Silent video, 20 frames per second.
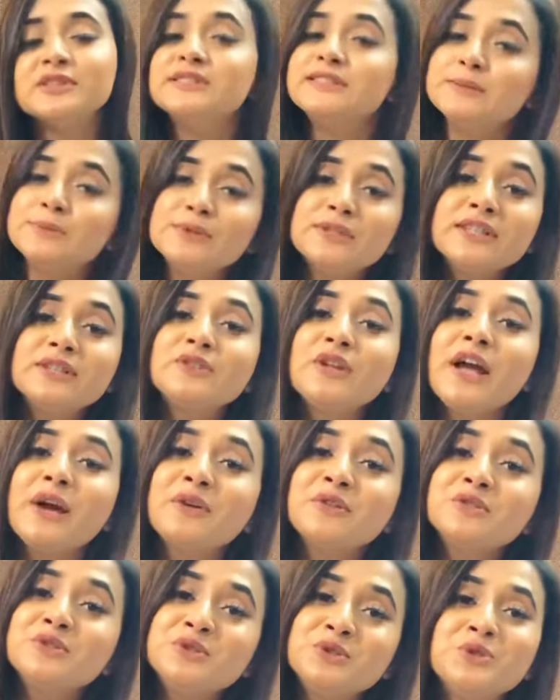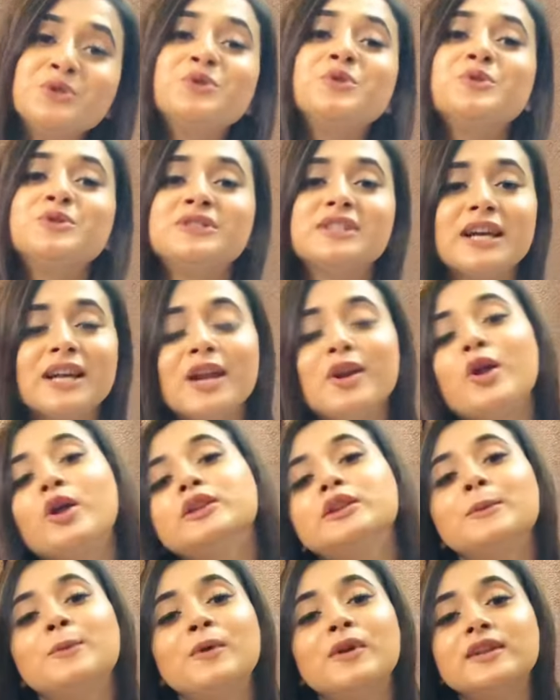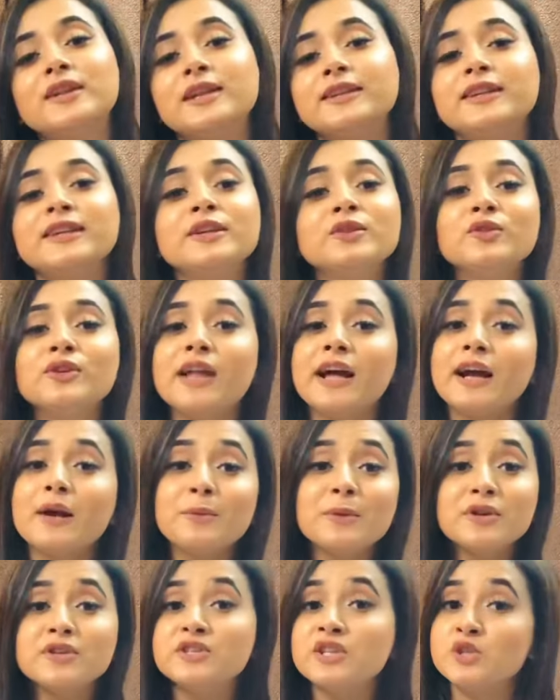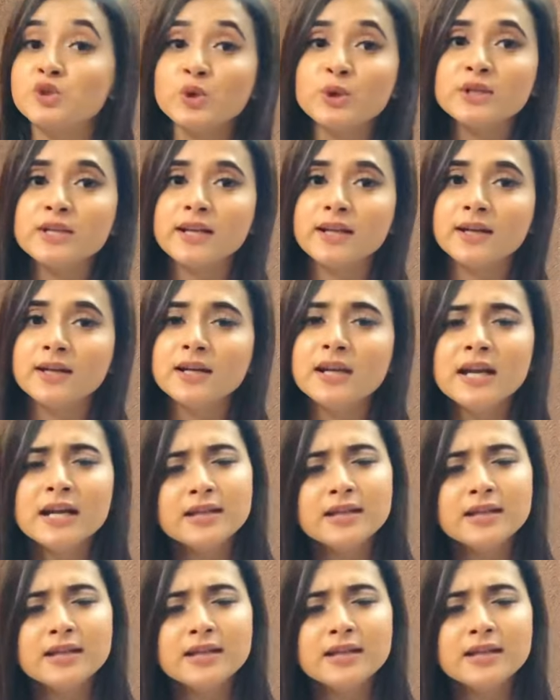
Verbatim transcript: জীবনে তো এখন শুরু যারা লতে পড়ে তাদের কিন্তু লেখাপড়া শেষ হয়ে যায় না